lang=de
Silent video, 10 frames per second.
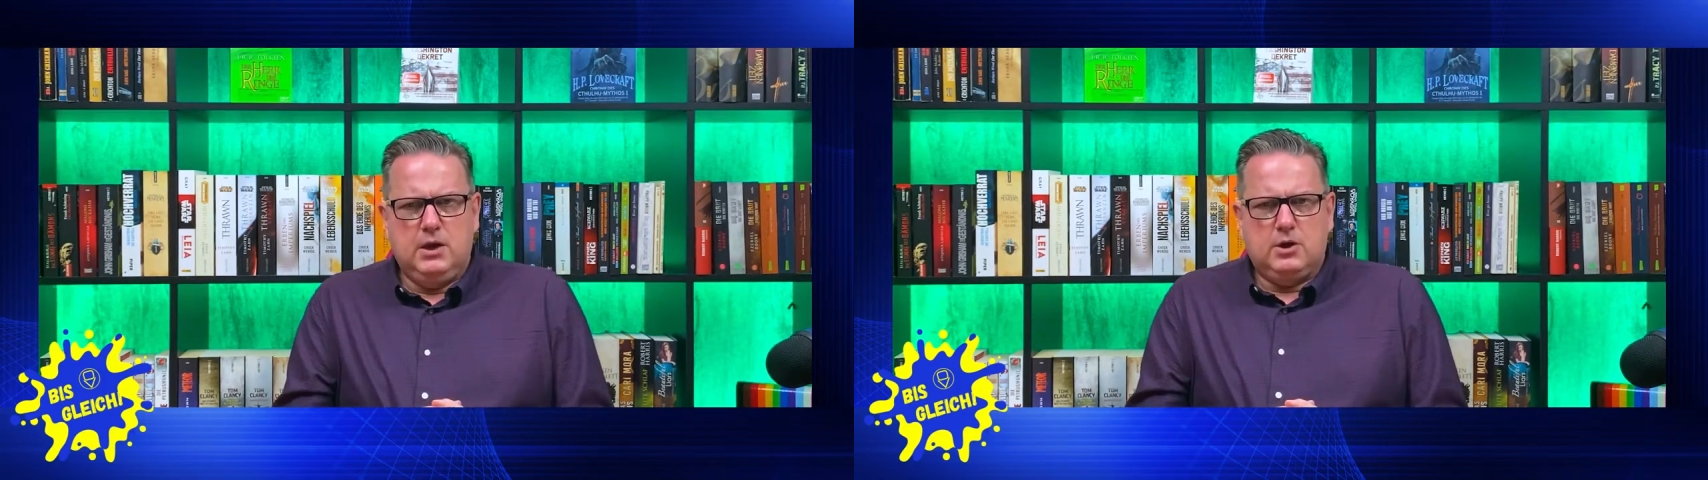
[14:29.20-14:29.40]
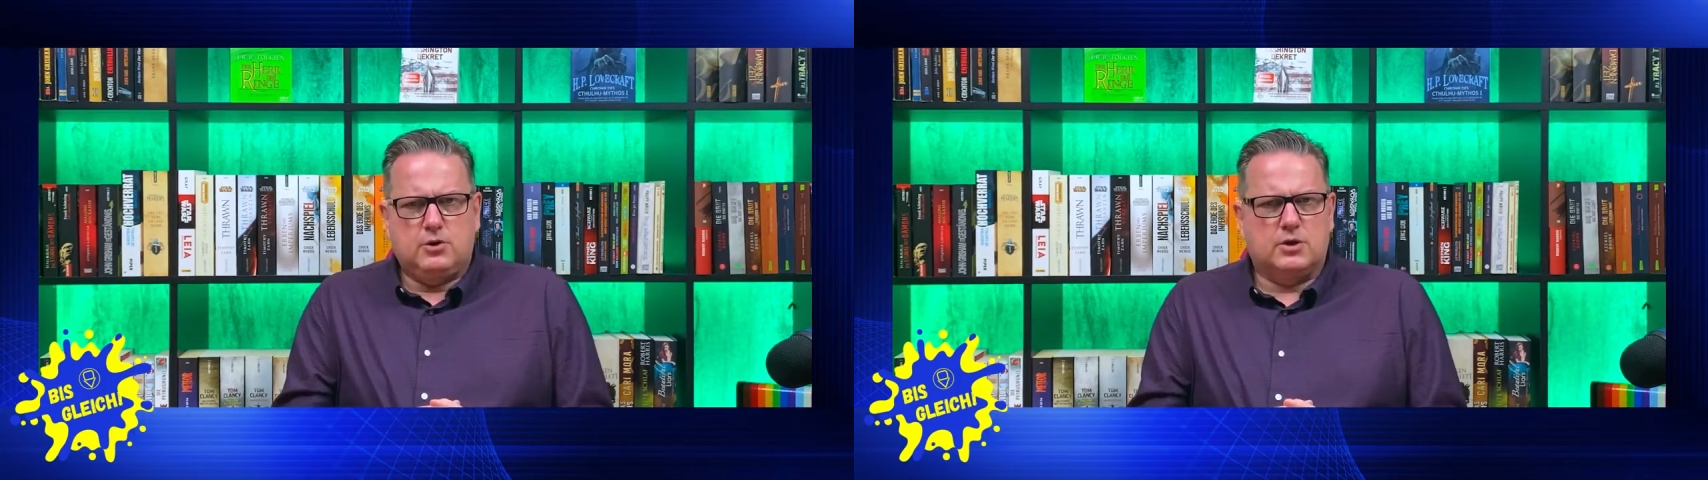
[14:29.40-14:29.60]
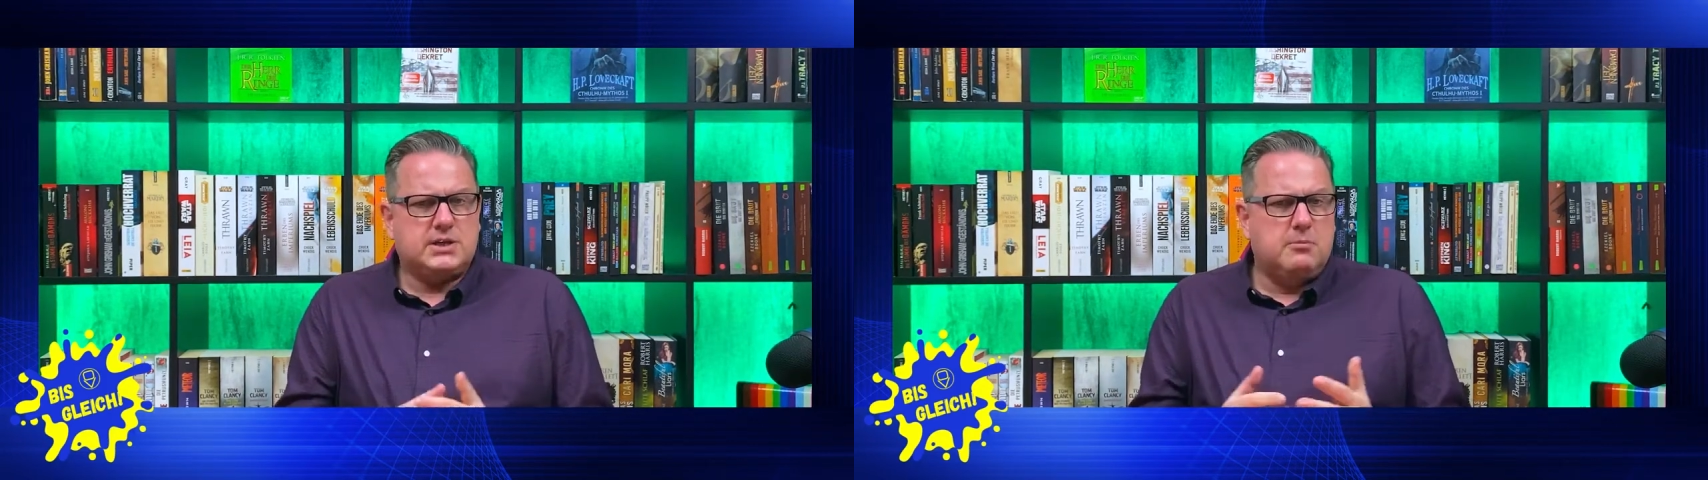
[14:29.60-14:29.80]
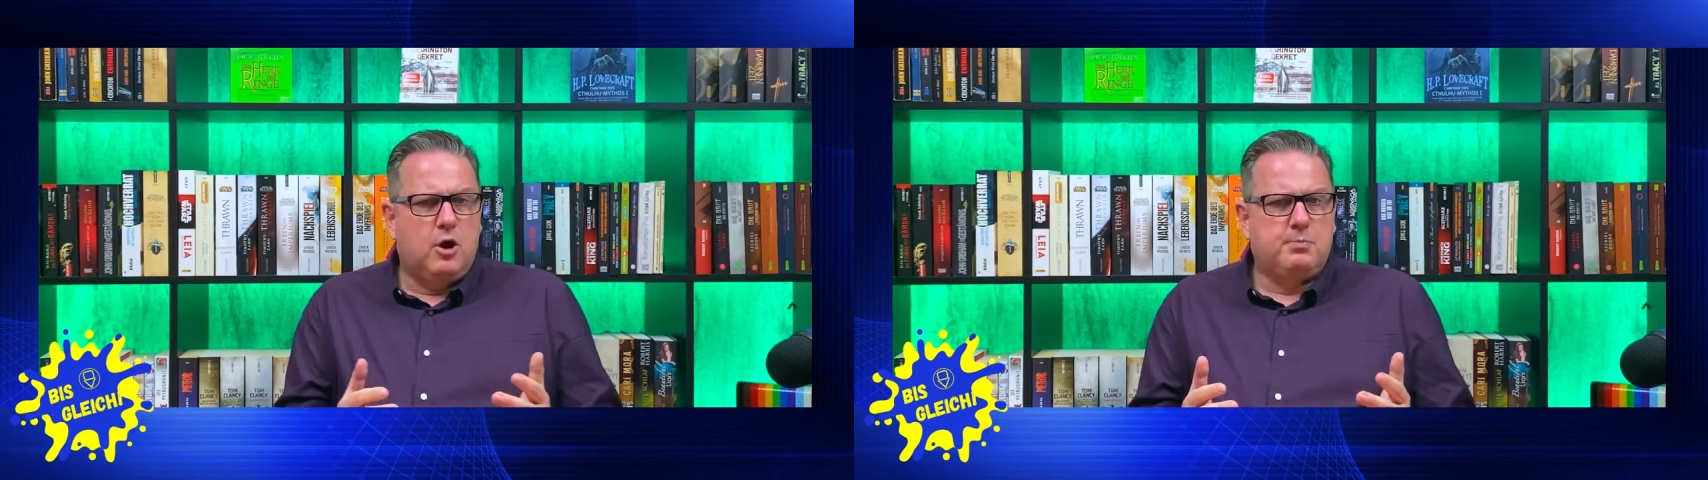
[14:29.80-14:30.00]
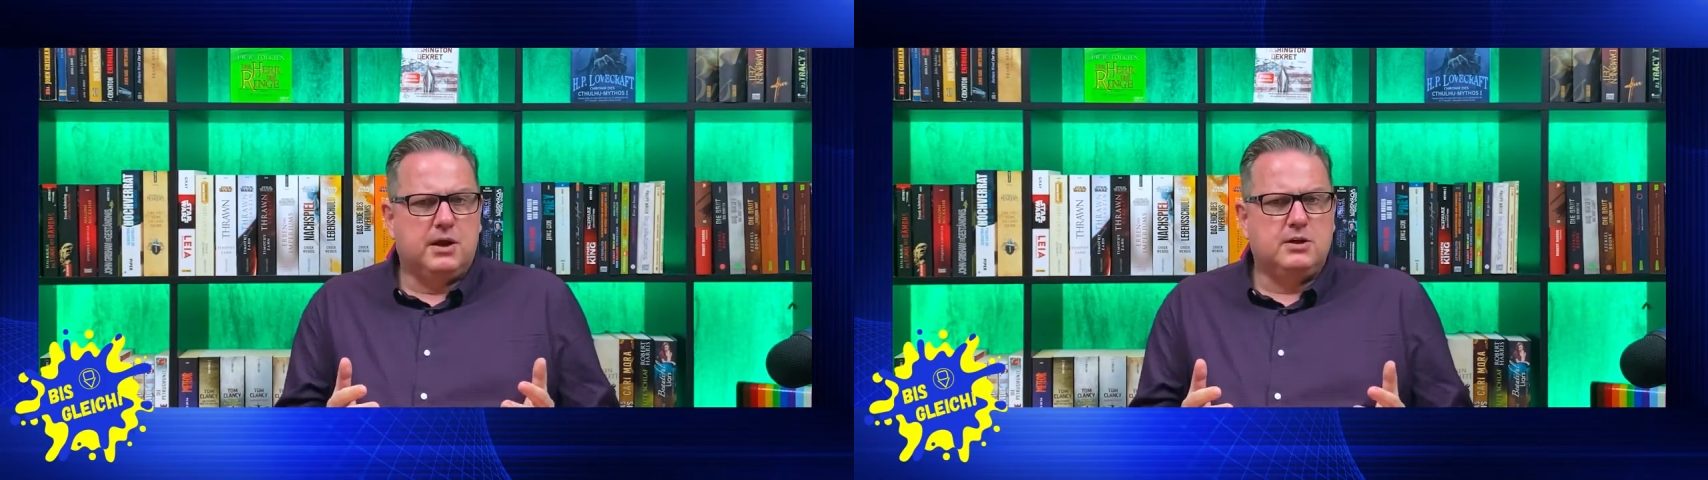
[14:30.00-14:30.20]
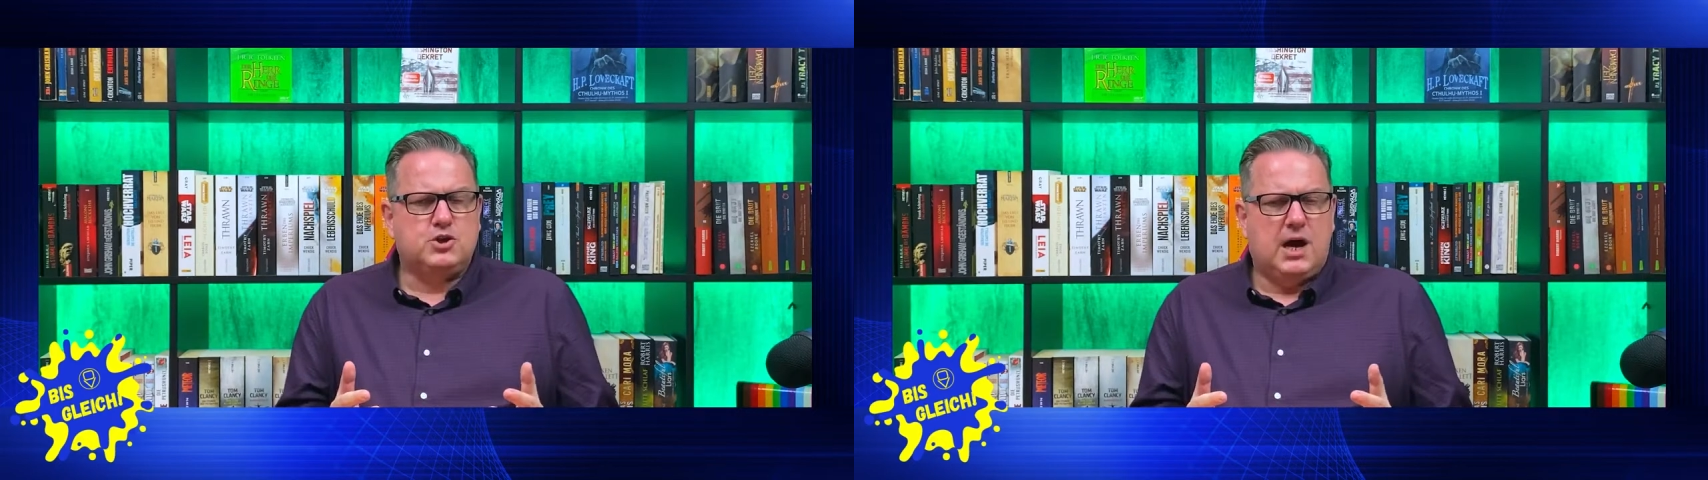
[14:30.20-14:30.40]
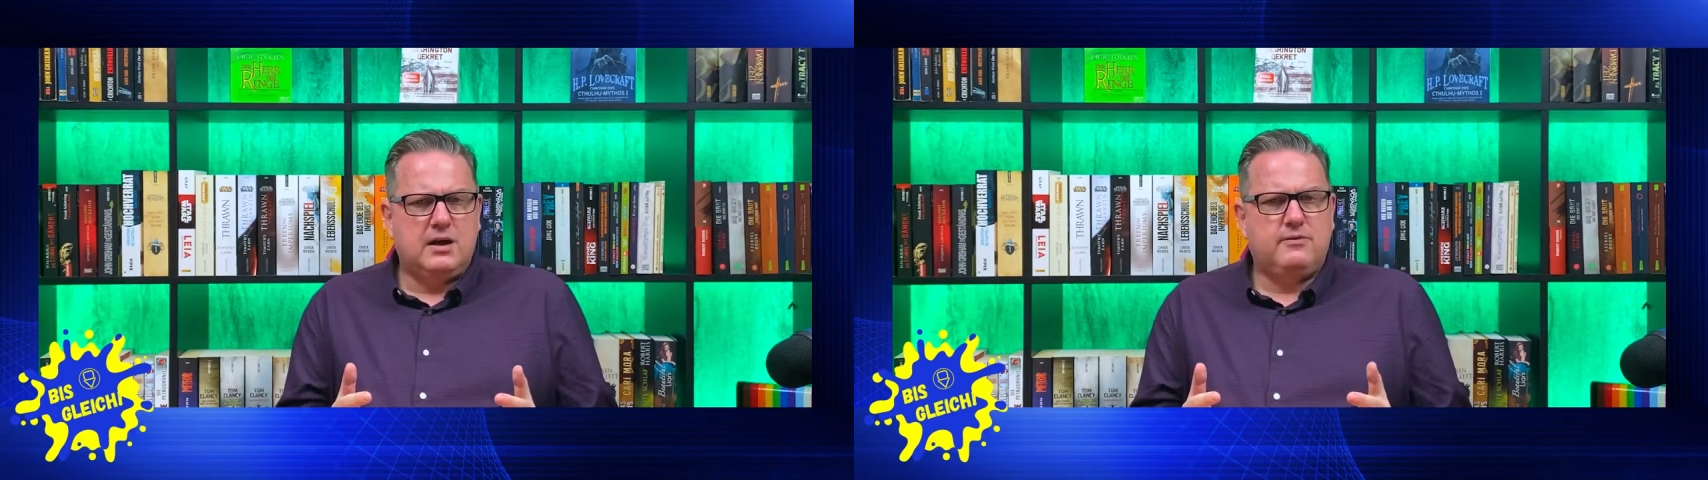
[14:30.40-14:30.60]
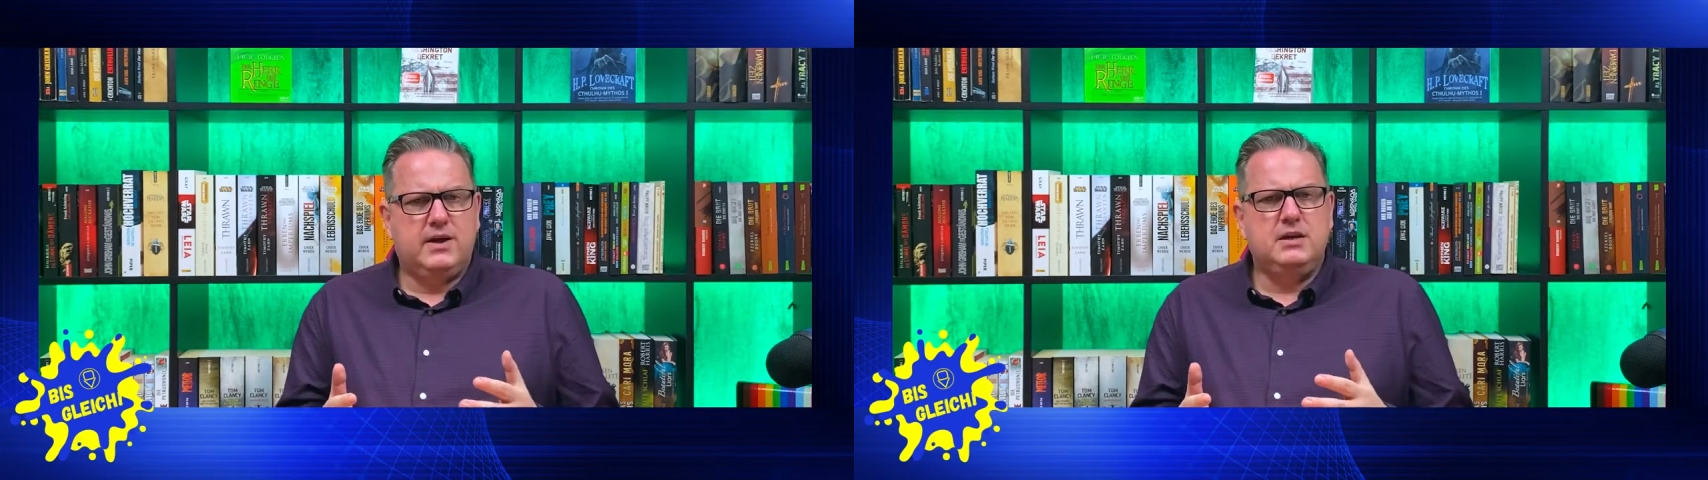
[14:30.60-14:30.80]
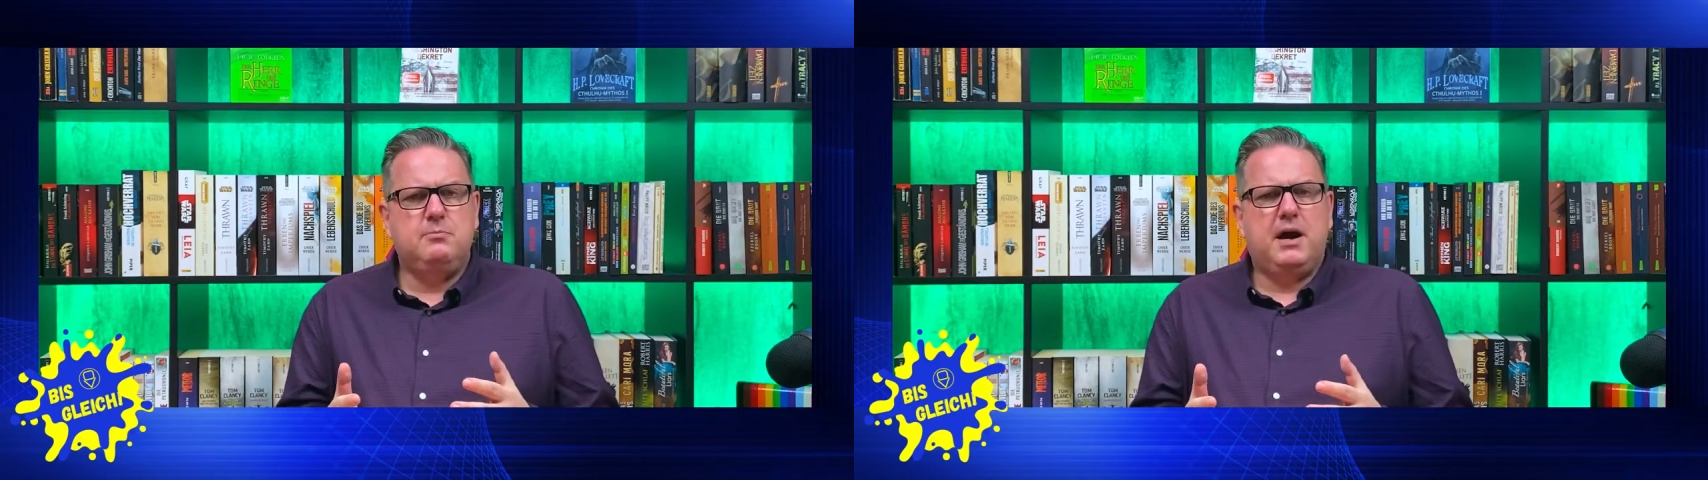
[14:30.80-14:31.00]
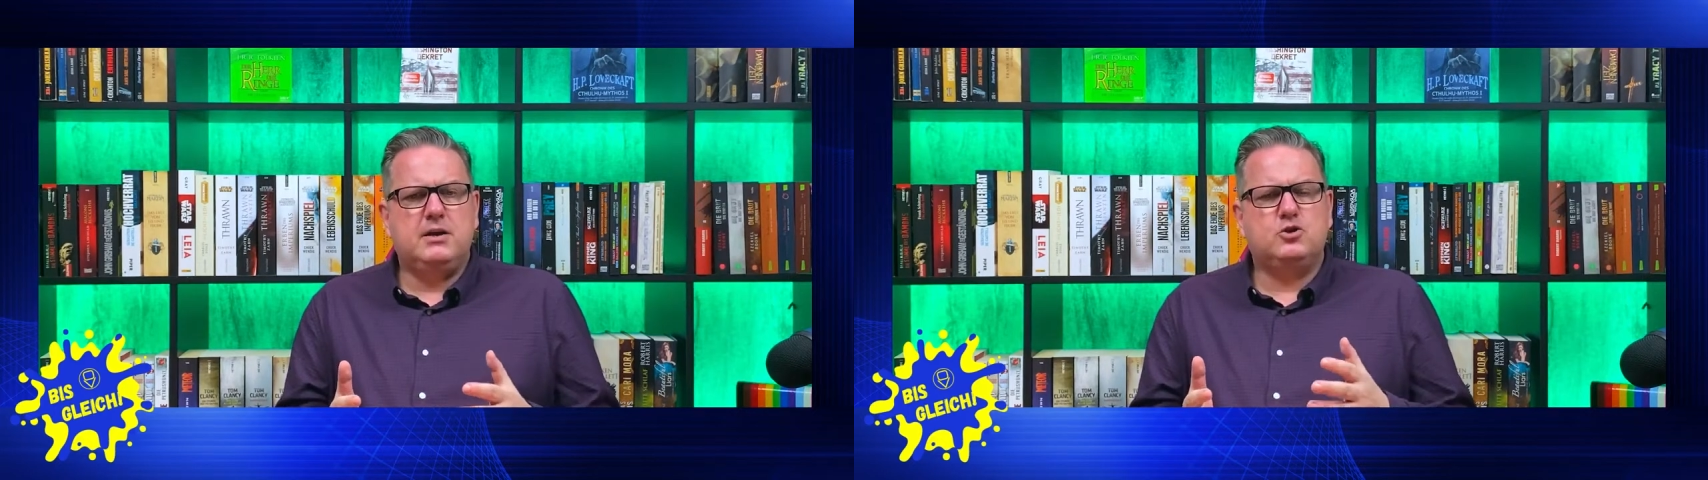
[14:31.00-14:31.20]
Trotz einem holprigen Start werden die
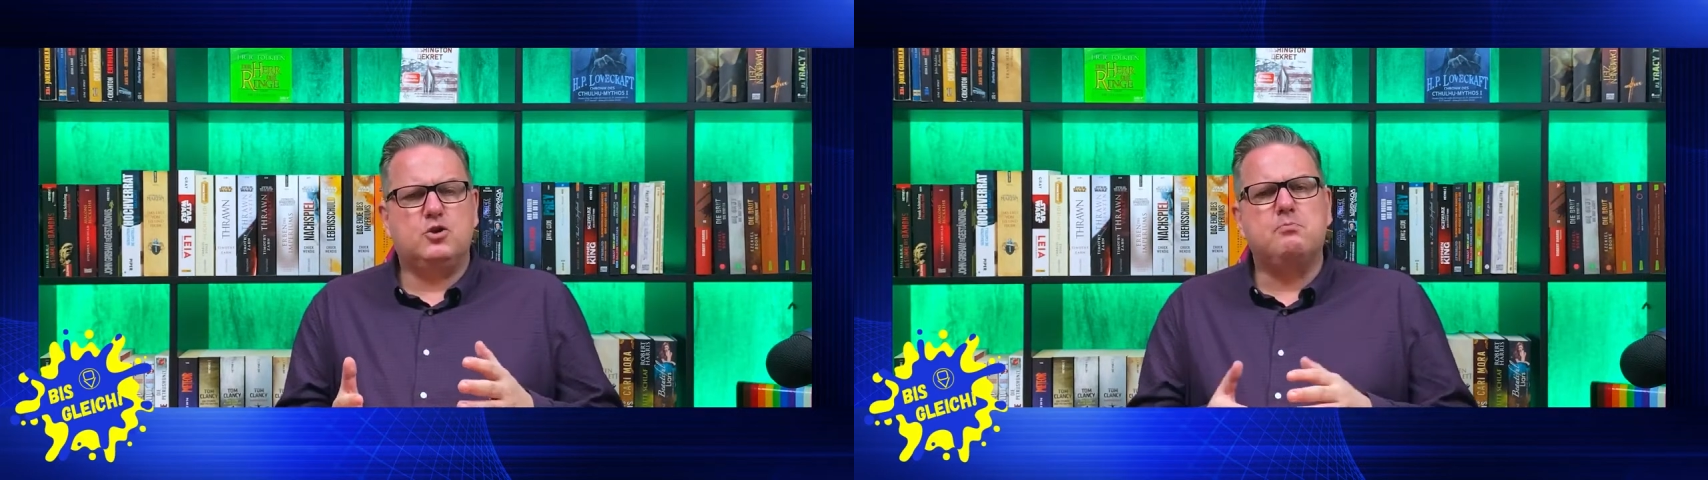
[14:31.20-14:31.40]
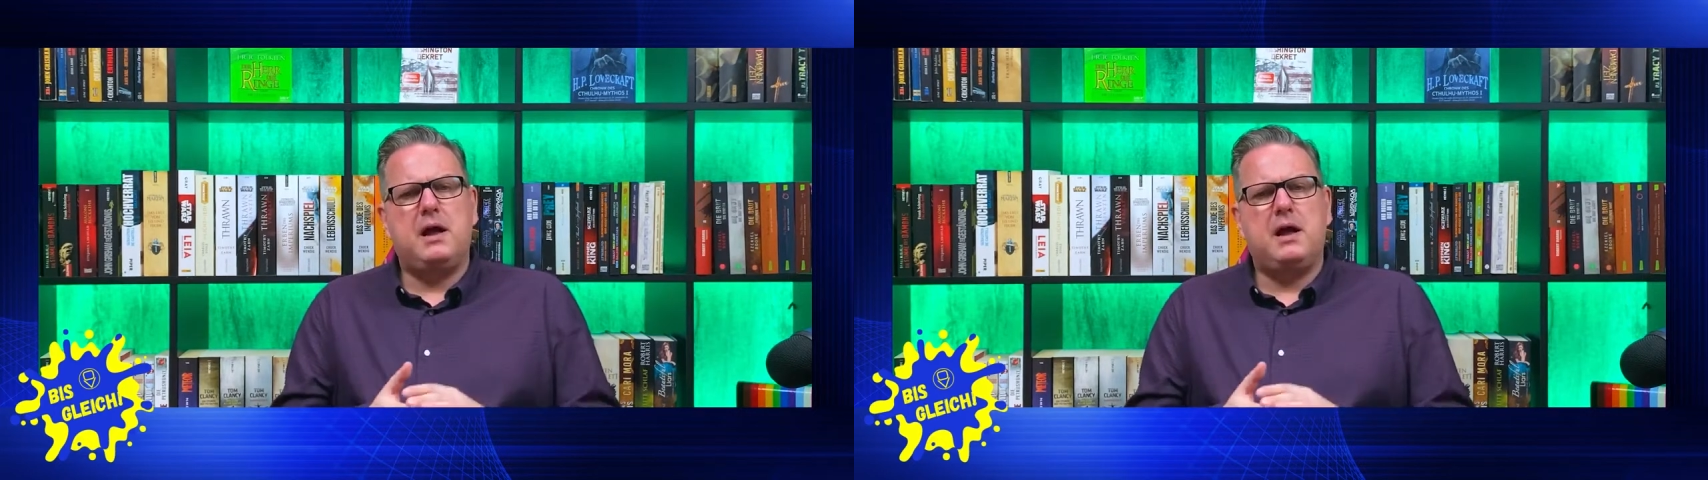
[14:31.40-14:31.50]
beiden schon